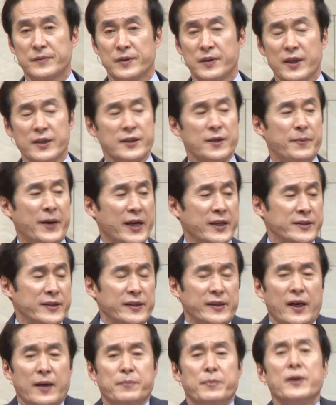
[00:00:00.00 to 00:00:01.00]
그래서
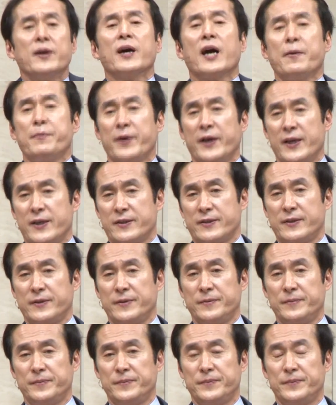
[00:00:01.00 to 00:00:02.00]
바리새인들이 뭐가 변했어요?